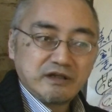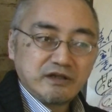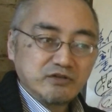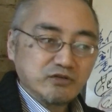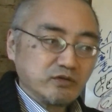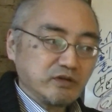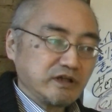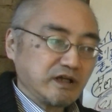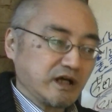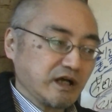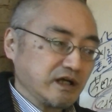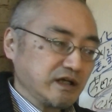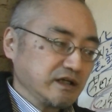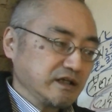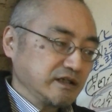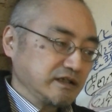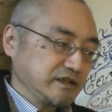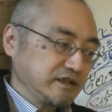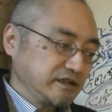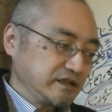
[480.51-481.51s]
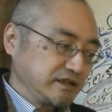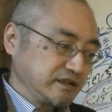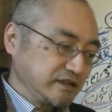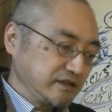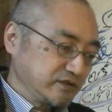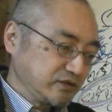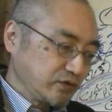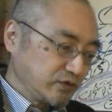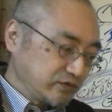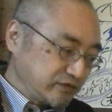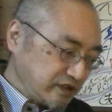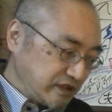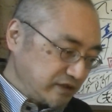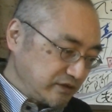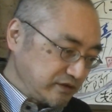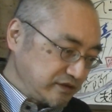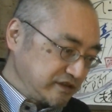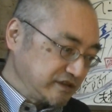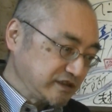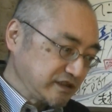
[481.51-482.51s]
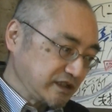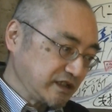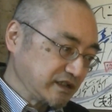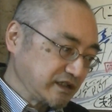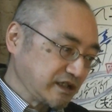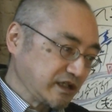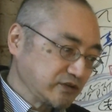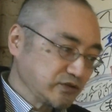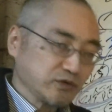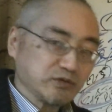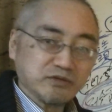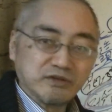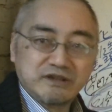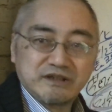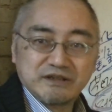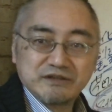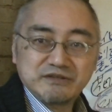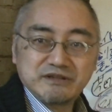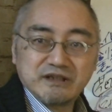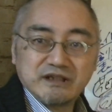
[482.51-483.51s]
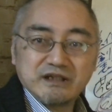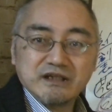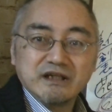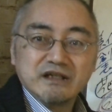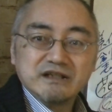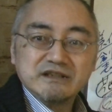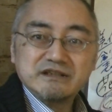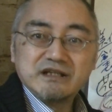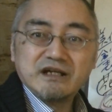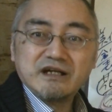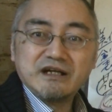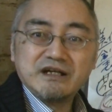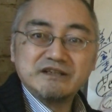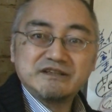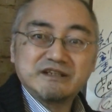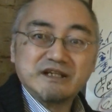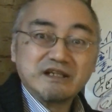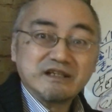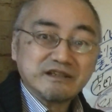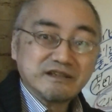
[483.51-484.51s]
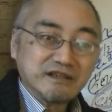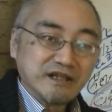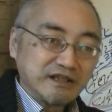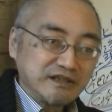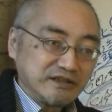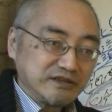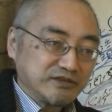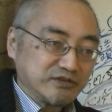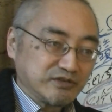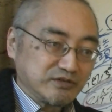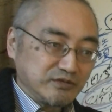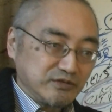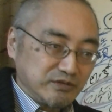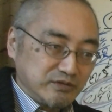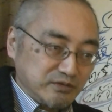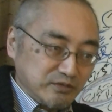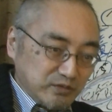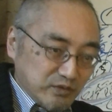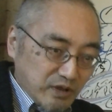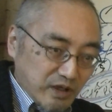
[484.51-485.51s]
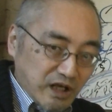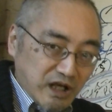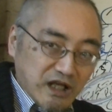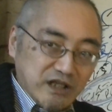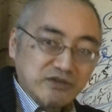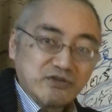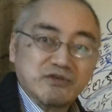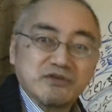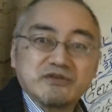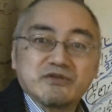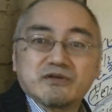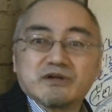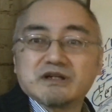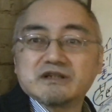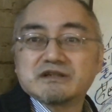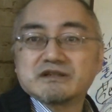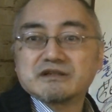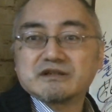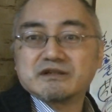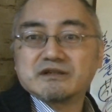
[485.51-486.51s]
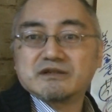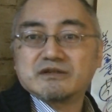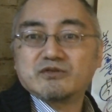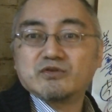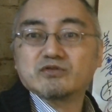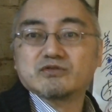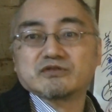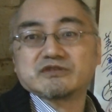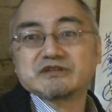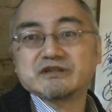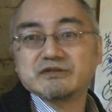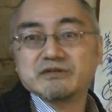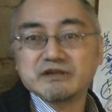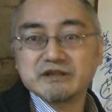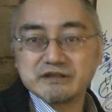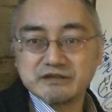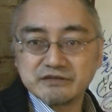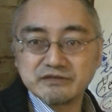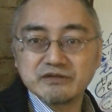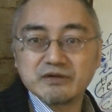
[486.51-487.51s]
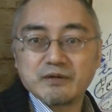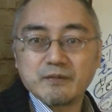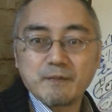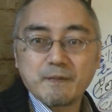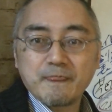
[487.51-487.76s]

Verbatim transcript: それが特定の一社だけがどうのじゃなくて社会全体にずわーっと広がろうとしてるわけですよ。